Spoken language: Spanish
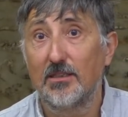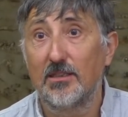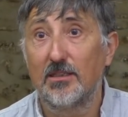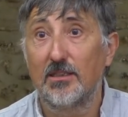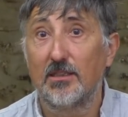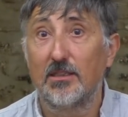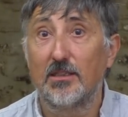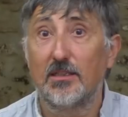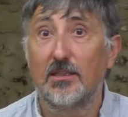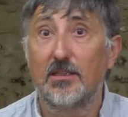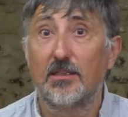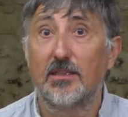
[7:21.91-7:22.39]

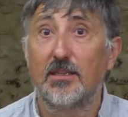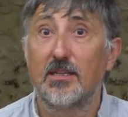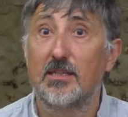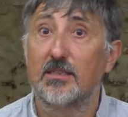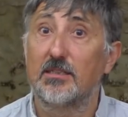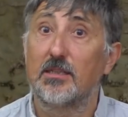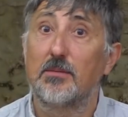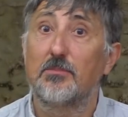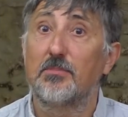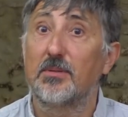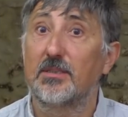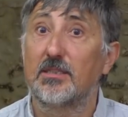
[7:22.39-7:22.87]
y quién
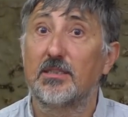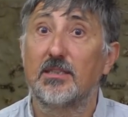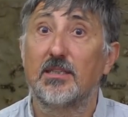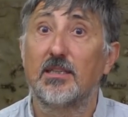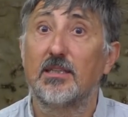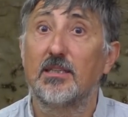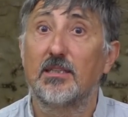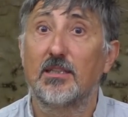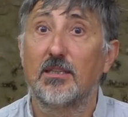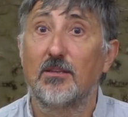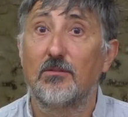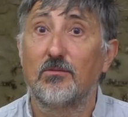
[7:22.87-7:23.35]
es el
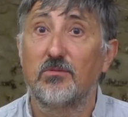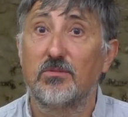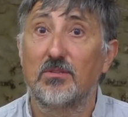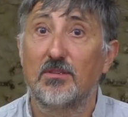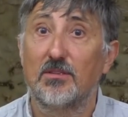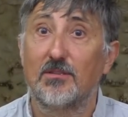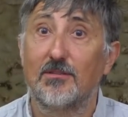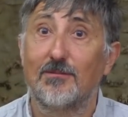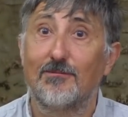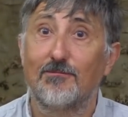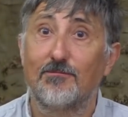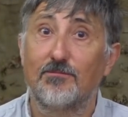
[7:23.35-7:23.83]
presidente
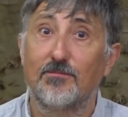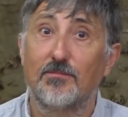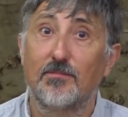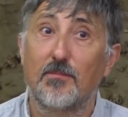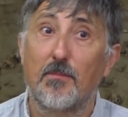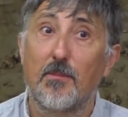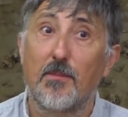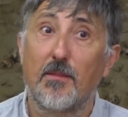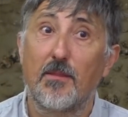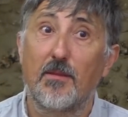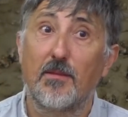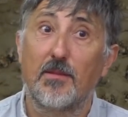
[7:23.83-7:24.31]

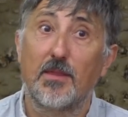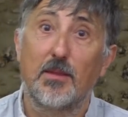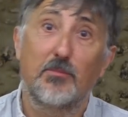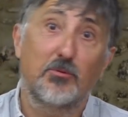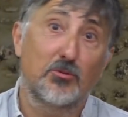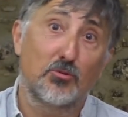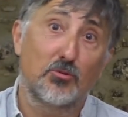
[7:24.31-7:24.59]
de